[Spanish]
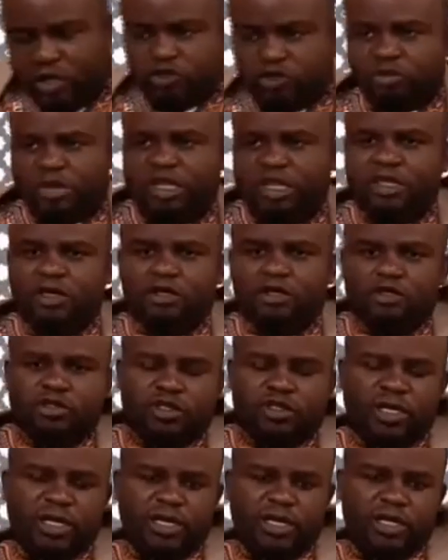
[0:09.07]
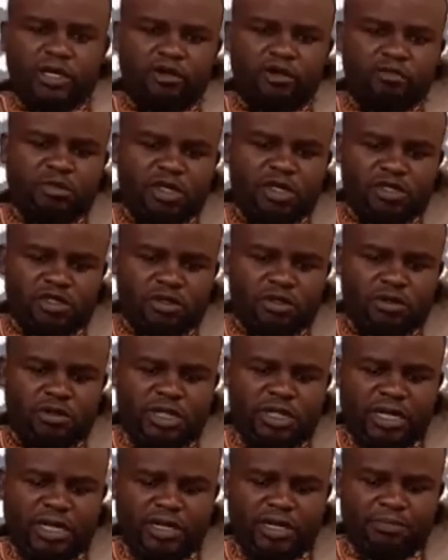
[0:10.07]
los medios, eh, los medios son
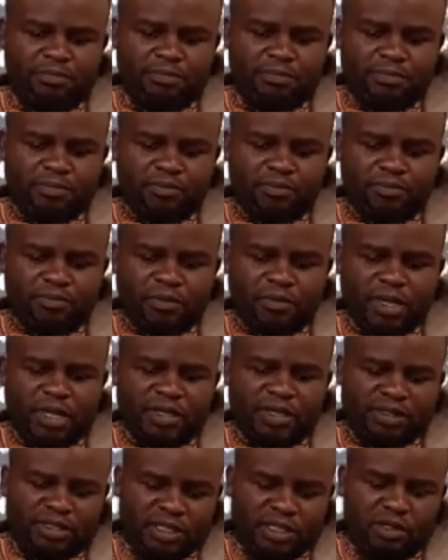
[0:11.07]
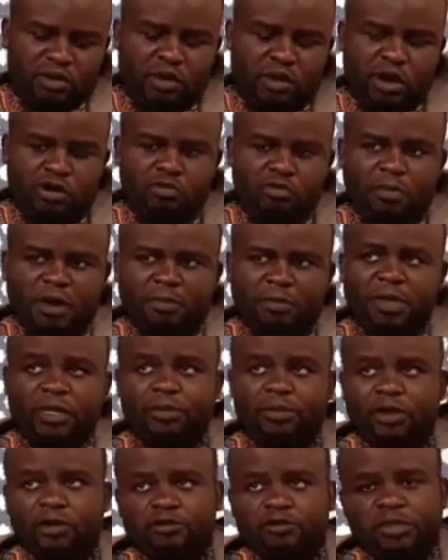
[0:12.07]
una... Mm, sí, juegan un papel,
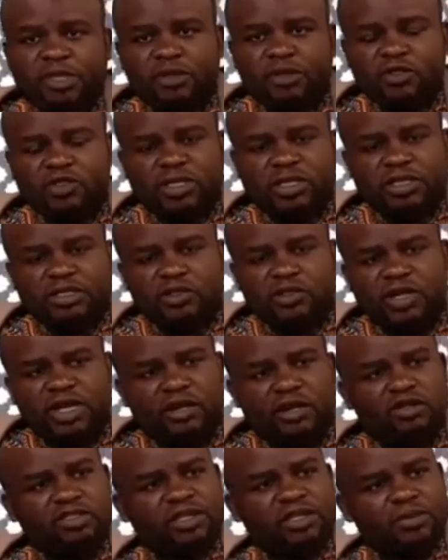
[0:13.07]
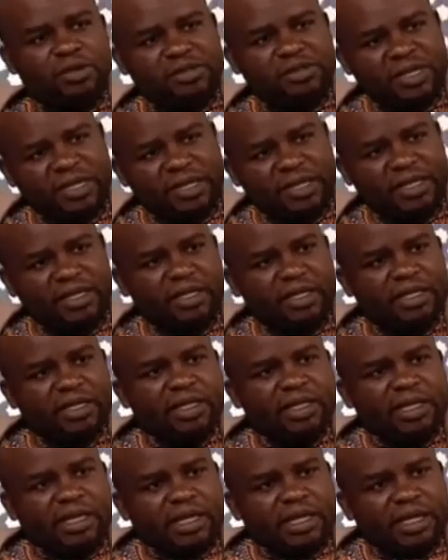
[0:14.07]
pero los medios son la consecuencia de...
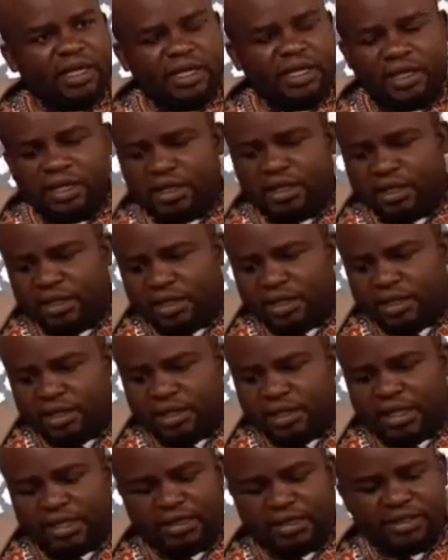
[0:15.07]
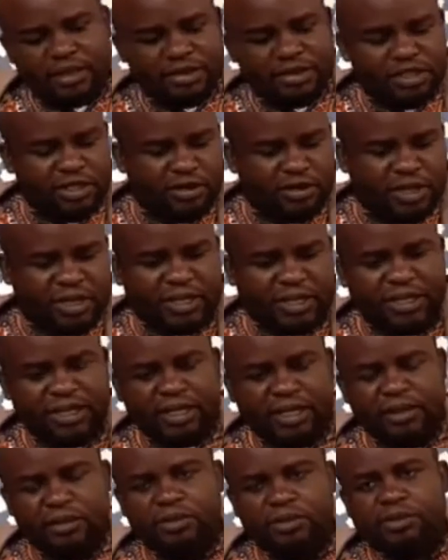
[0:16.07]
antes habéis tenido aquí
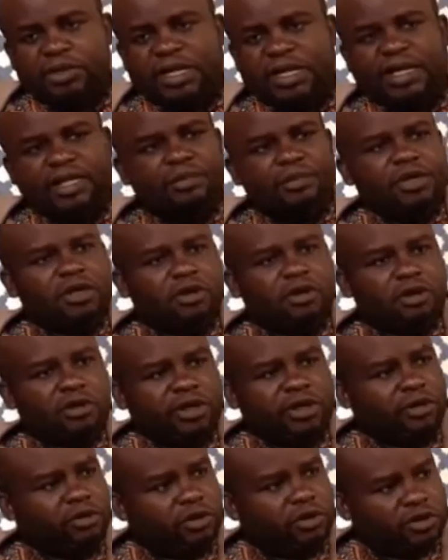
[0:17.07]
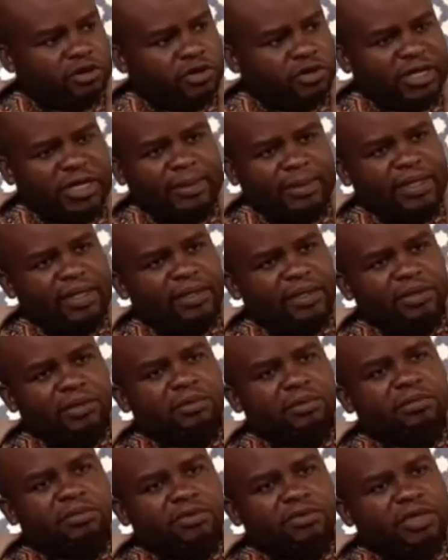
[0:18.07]
a un académico riguroso que ha
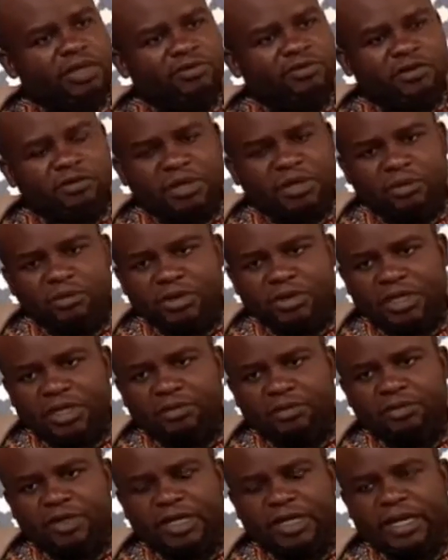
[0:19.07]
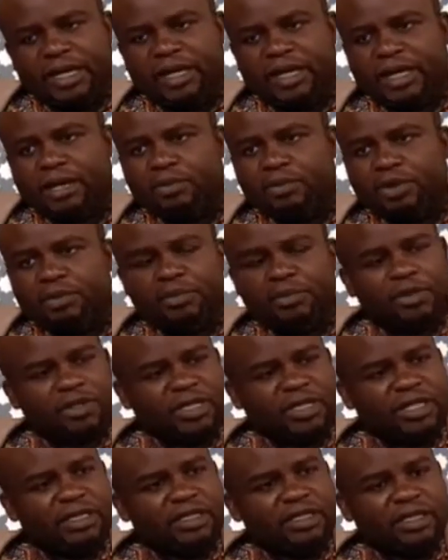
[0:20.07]
hablado de una forma muy, clara y muy
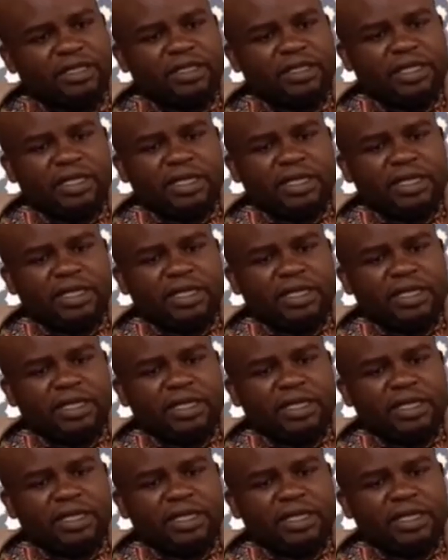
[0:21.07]
importante,